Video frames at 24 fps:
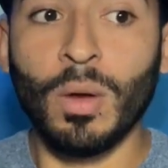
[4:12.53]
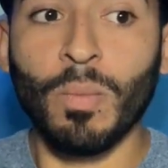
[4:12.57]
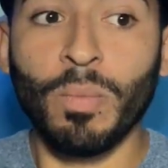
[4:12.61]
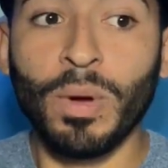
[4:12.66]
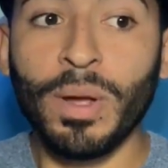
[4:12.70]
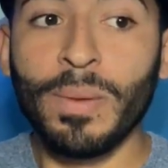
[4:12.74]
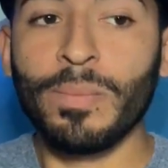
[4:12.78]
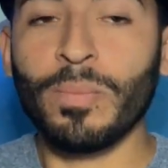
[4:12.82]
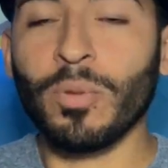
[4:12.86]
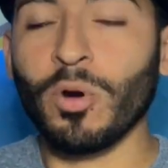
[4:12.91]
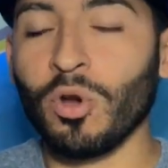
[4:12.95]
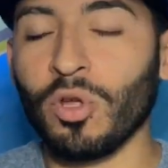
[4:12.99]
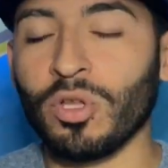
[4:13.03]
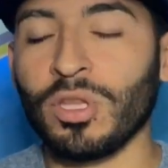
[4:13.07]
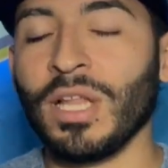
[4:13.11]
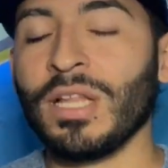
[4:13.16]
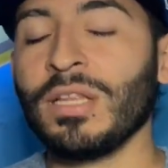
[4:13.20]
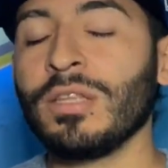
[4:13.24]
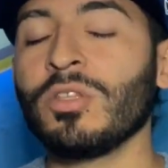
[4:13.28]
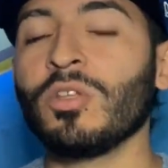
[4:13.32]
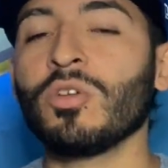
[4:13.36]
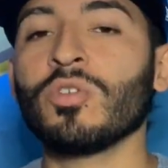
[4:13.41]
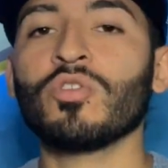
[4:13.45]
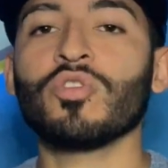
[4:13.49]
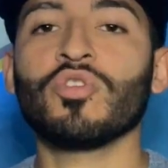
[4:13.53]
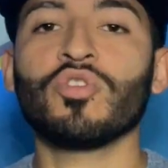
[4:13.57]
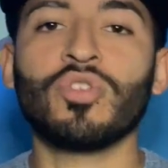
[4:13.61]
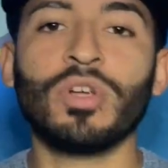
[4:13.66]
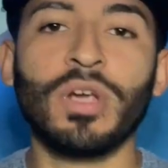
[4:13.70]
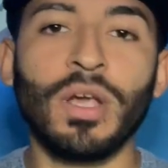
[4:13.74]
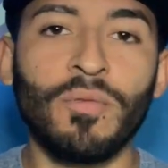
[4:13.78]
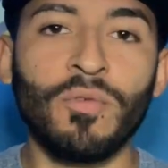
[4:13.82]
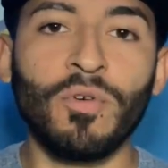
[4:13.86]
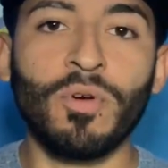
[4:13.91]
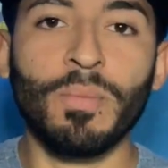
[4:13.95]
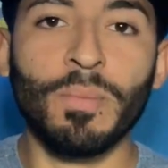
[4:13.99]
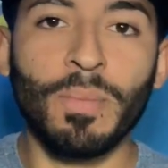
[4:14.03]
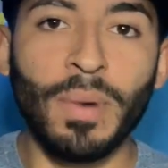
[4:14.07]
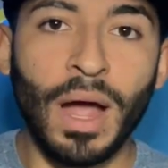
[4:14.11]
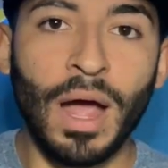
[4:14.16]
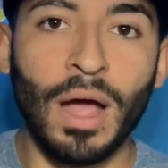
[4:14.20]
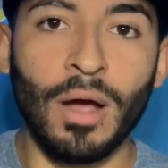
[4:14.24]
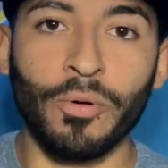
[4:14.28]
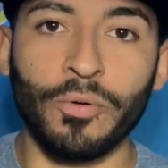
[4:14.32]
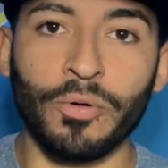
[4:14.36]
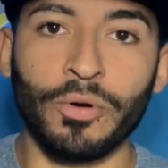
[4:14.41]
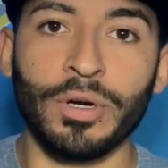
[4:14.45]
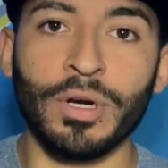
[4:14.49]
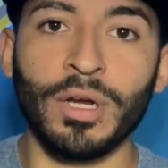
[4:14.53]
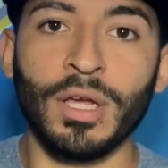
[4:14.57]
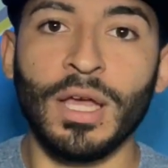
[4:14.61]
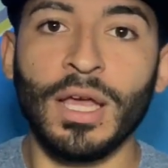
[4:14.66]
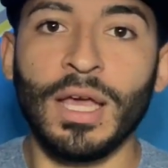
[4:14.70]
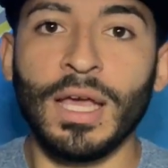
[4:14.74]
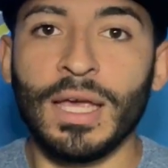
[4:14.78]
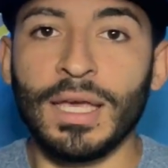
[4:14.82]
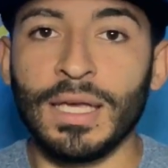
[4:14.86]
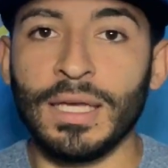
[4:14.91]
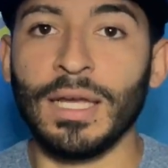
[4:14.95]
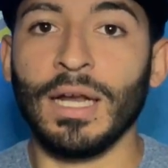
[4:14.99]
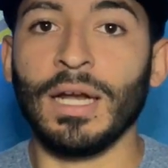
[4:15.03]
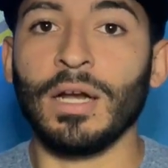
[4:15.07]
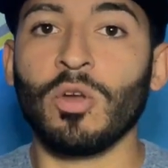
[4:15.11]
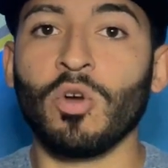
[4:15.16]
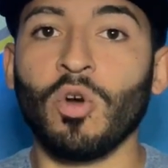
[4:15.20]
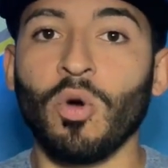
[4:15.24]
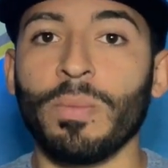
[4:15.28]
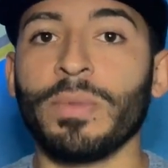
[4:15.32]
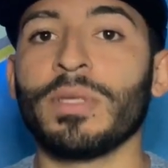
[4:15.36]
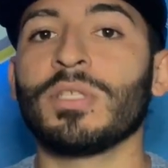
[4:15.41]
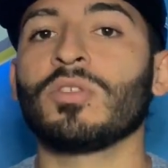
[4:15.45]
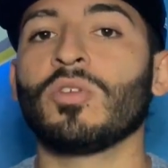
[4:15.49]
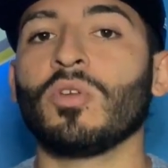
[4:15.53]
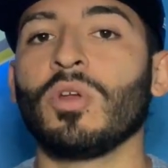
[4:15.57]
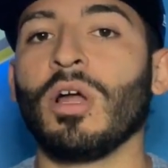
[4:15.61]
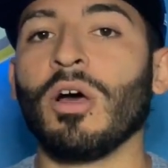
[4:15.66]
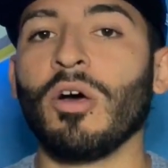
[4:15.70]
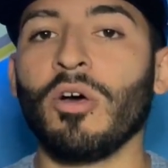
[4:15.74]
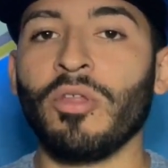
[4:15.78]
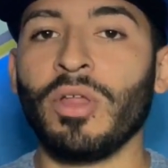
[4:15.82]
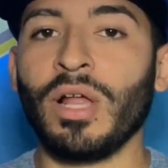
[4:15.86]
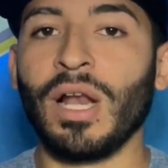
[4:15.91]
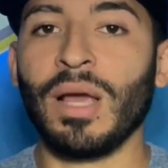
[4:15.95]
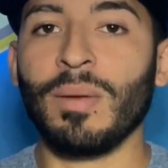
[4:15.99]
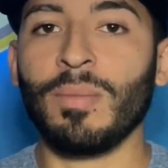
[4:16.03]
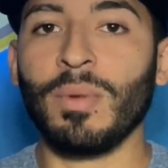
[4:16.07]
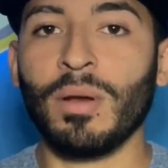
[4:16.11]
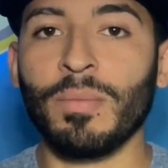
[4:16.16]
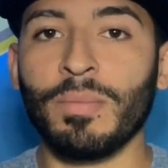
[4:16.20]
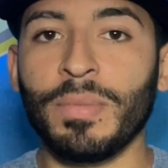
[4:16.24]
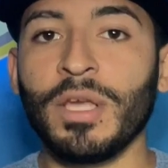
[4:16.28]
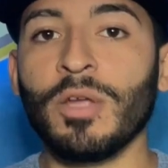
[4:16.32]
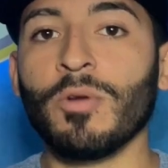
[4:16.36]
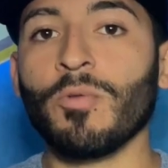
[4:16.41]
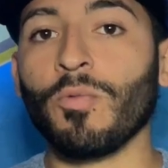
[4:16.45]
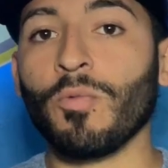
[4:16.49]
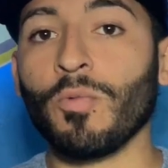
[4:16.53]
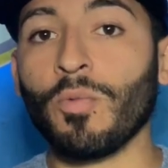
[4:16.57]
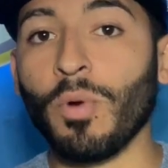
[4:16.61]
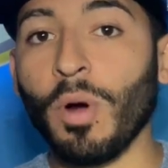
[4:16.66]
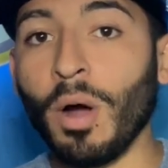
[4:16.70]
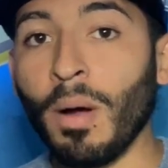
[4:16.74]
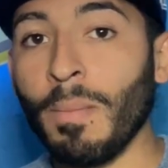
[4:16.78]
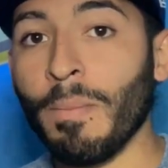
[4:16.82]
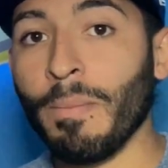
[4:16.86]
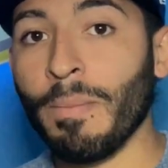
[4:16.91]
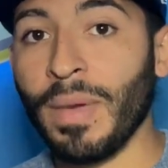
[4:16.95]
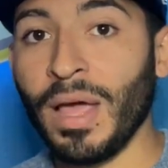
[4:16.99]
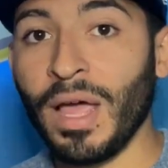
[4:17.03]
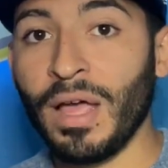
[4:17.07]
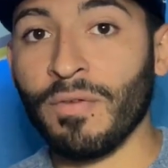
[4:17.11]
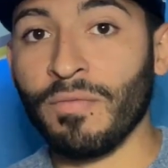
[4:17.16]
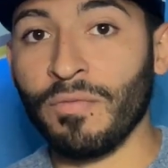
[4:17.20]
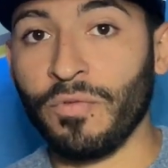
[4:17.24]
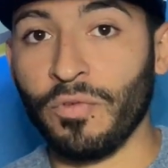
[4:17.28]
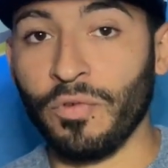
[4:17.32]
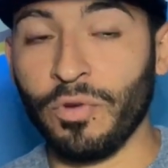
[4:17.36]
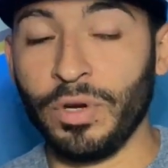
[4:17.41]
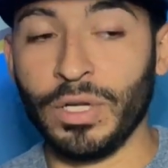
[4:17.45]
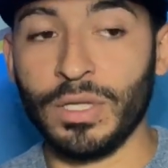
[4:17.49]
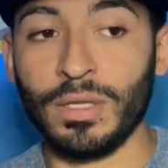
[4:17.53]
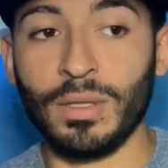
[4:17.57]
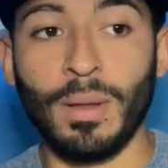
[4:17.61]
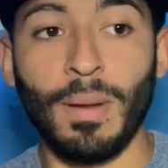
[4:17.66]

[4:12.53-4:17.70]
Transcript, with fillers: Pues por lo tanto, Trevor Bauer y el comisionado de la MLB Rob Manfred